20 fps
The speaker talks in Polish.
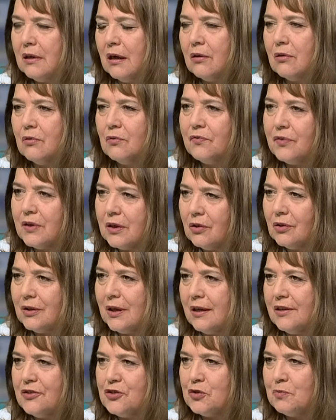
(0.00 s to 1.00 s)
jaką
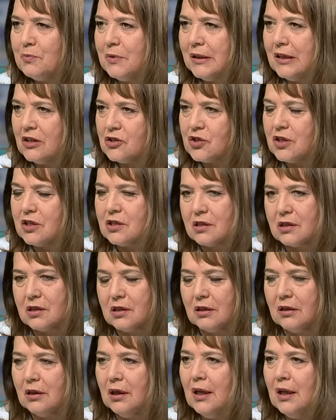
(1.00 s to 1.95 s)
wykonaliśmy na rzecz